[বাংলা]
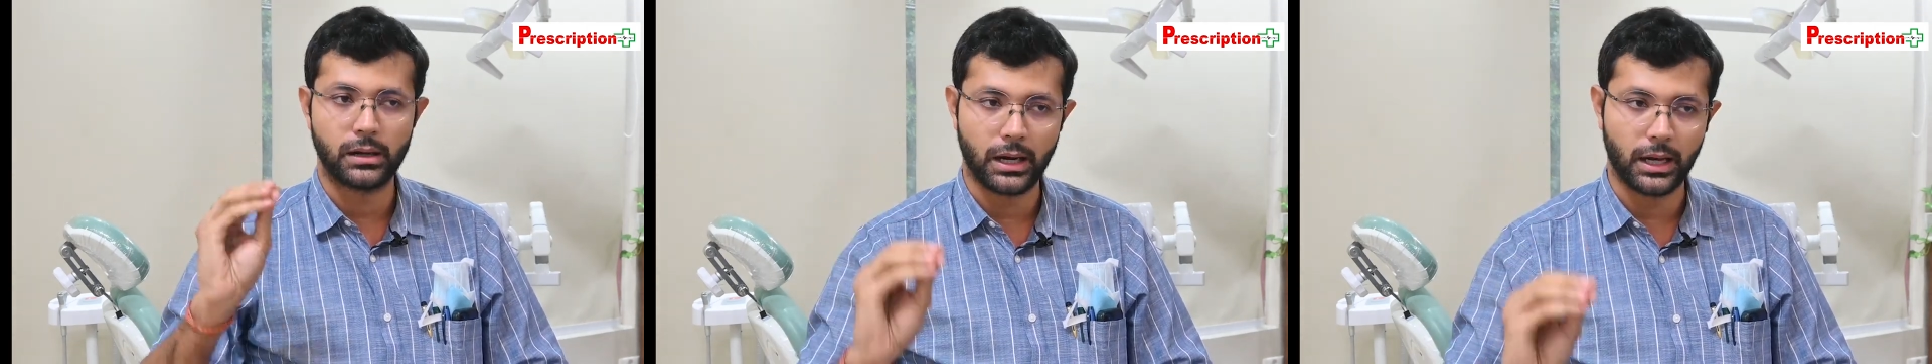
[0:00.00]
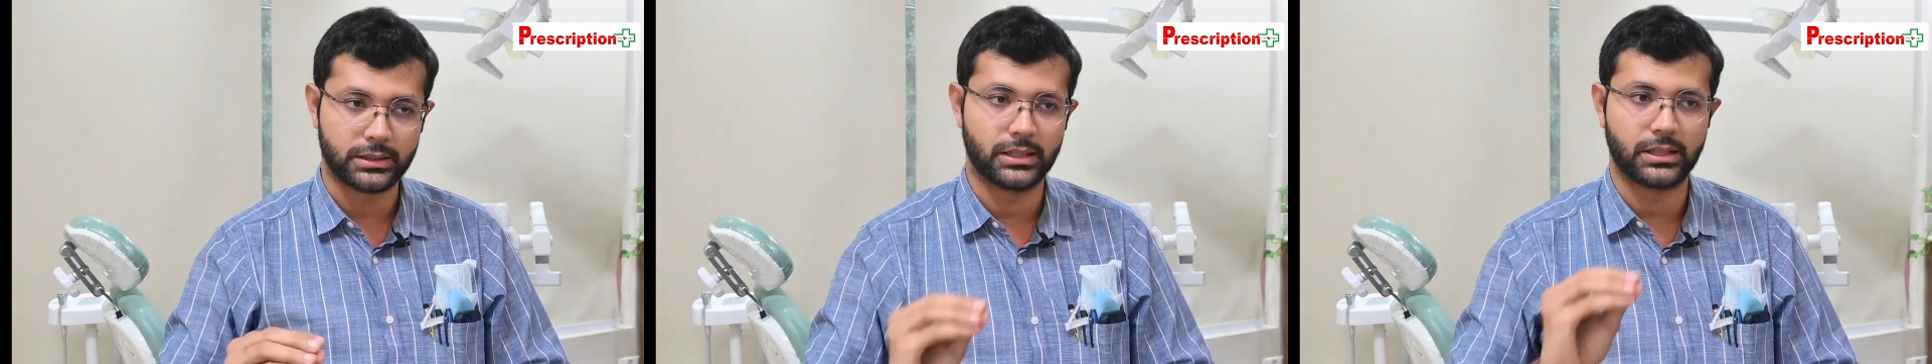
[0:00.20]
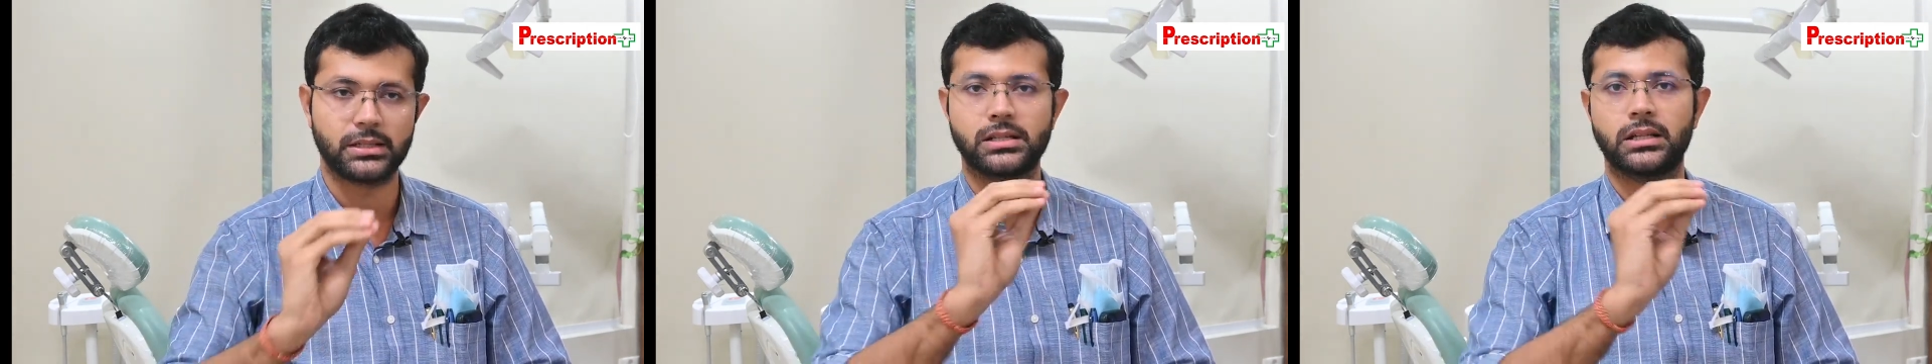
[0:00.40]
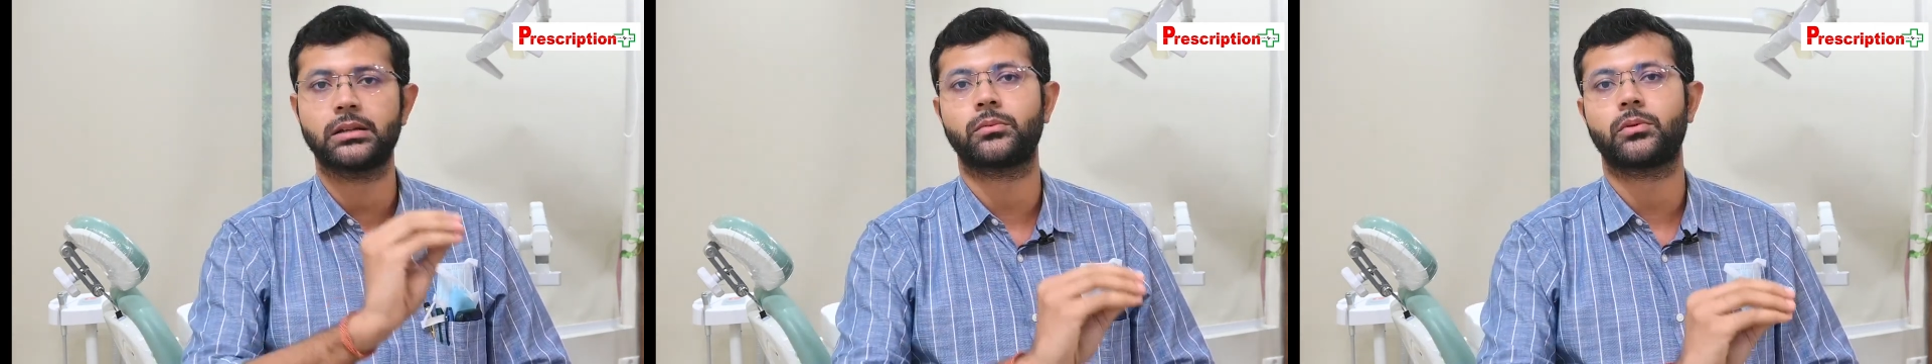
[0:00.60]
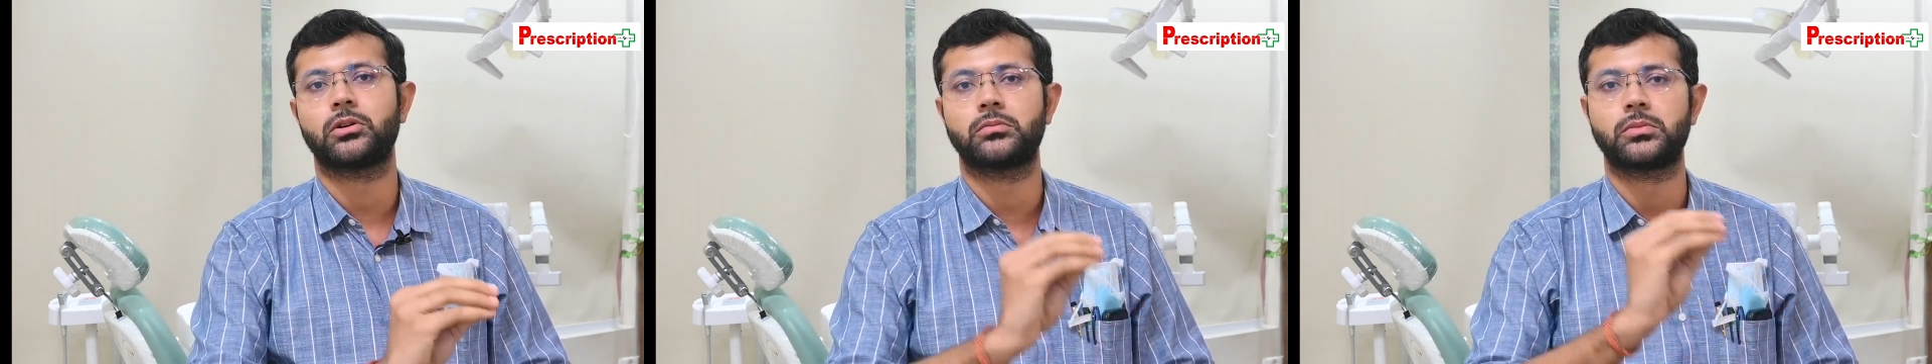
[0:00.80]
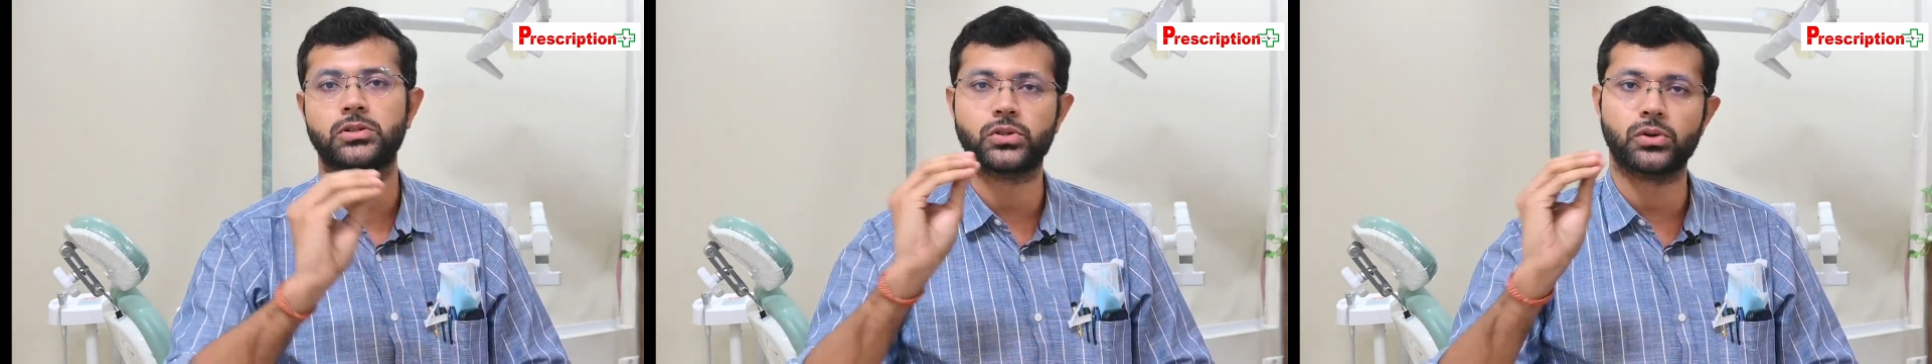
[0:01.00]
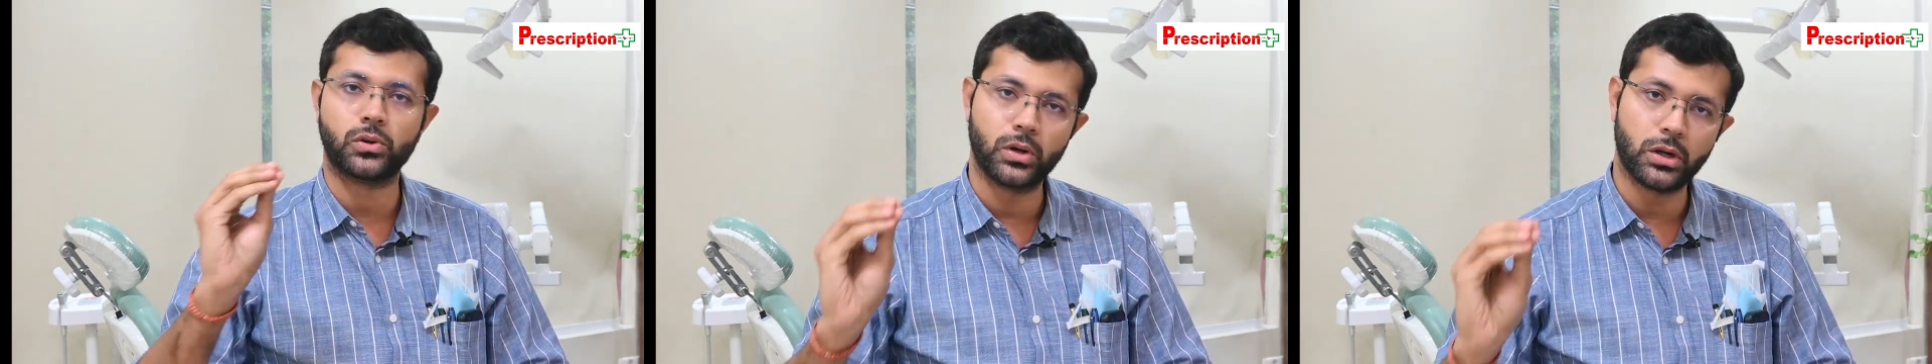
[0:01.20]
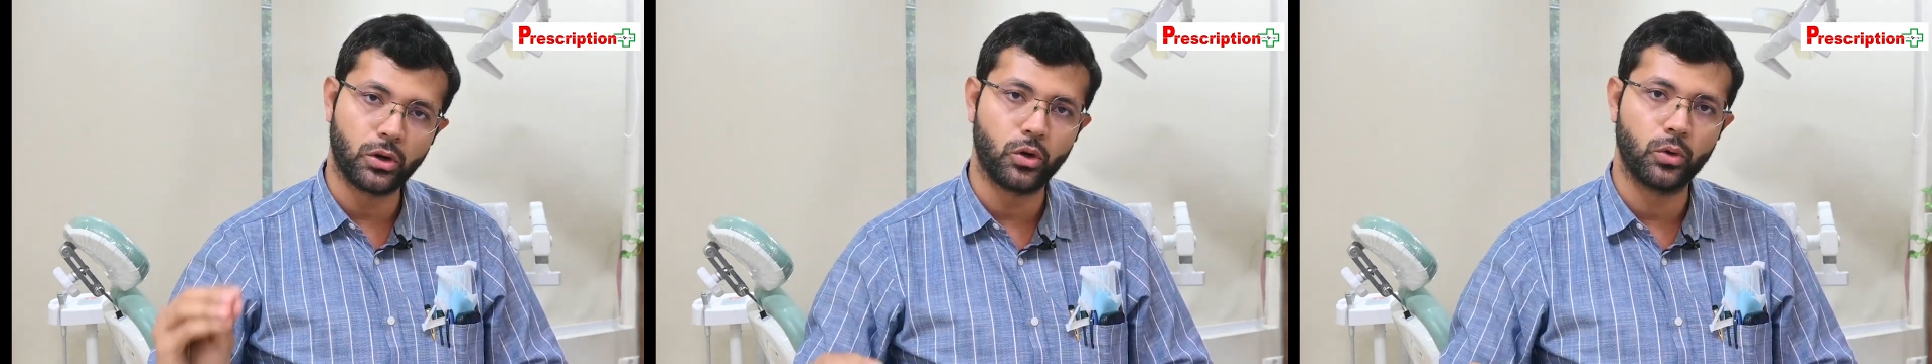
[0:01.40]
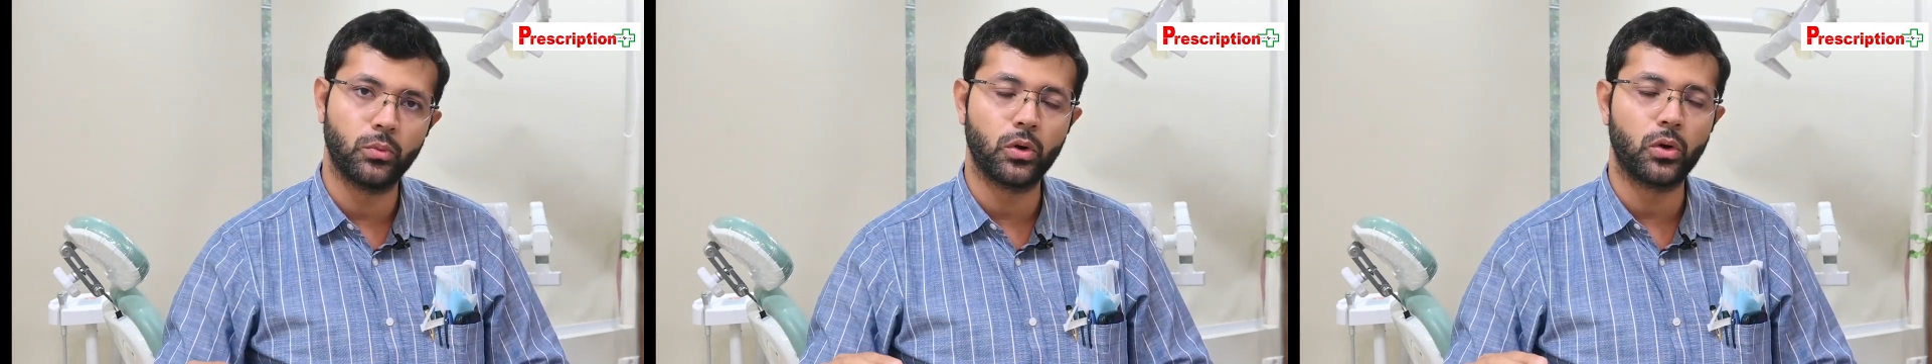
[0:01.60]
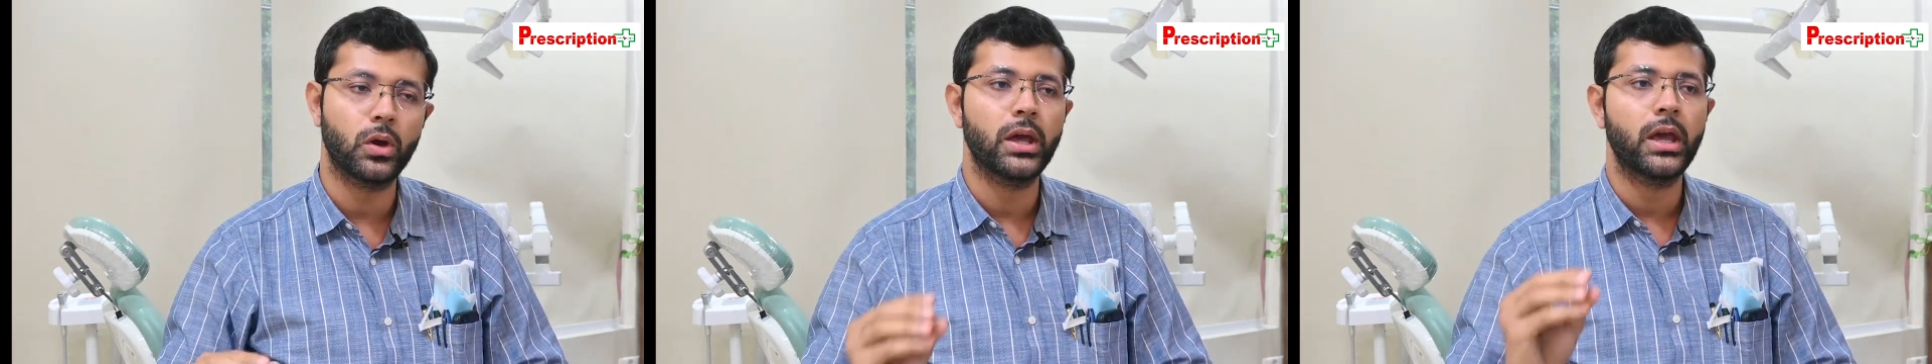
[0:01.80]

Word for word: ডাক্তারের সাথে পরামর্শ করে নেবো